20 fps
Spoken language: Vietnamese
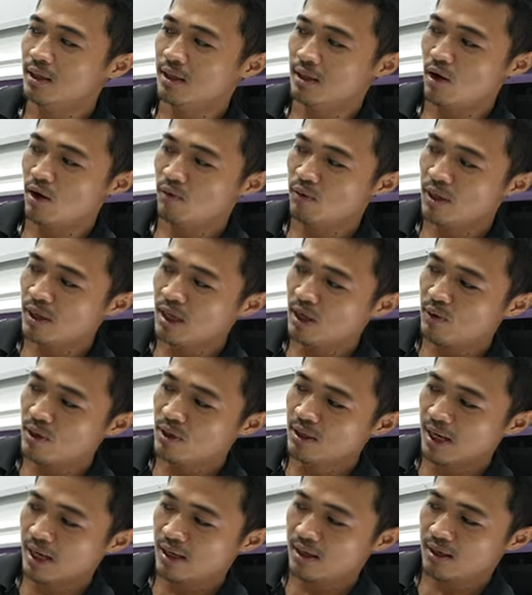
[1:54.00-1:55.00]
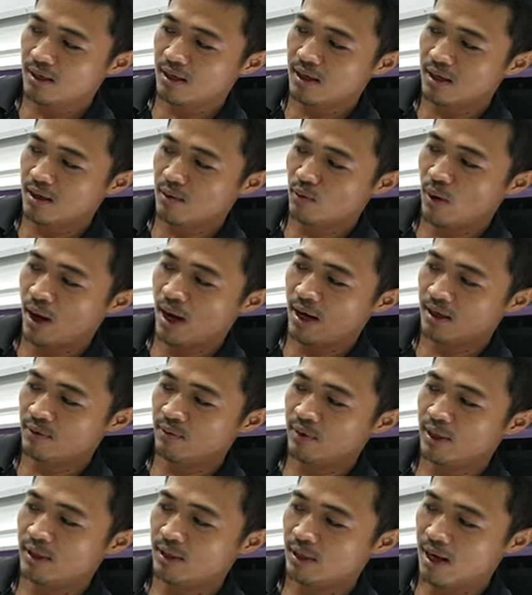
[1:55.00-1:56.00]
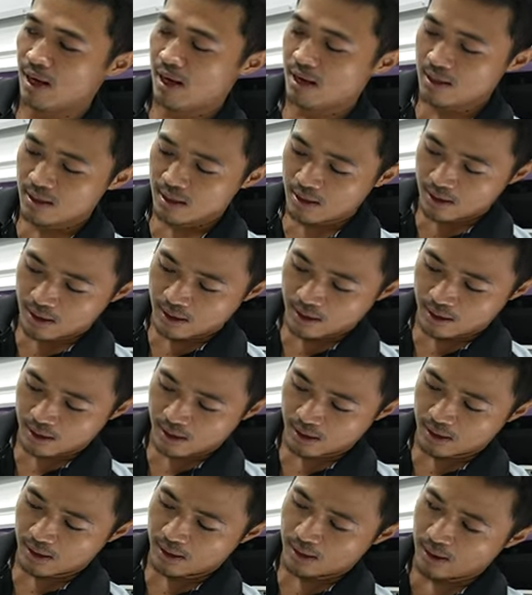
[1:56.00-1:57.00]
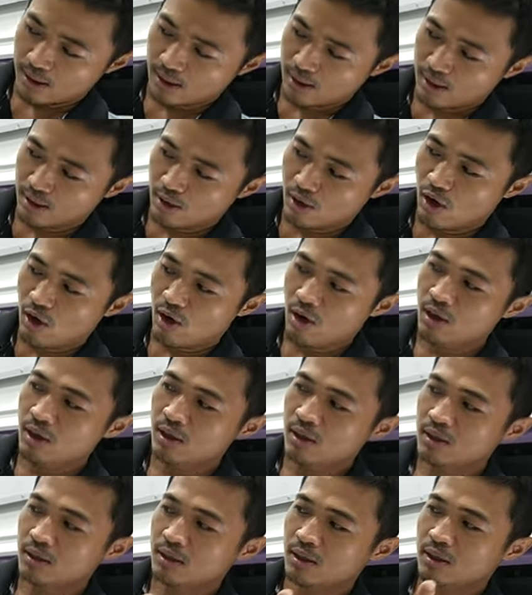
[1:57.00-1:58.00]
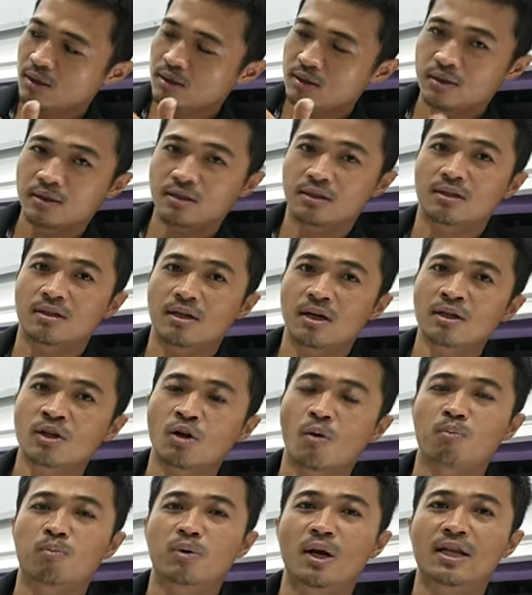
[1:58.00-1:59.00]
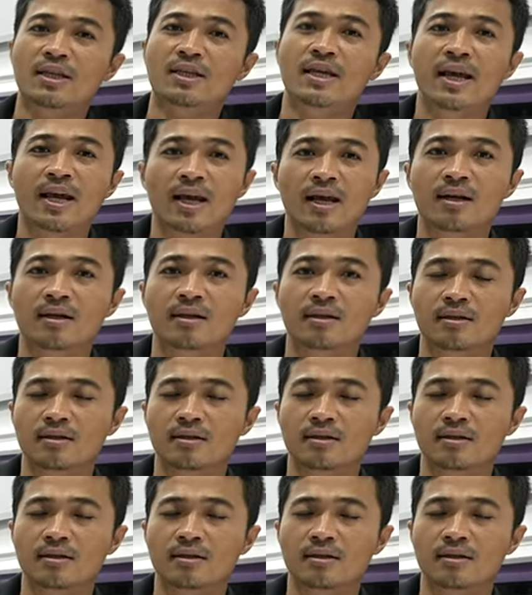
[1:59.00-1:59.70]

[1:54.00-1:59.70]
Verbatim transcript: thì đối với hiệu ứng này ngoài cái việc là nó ứng dụng là che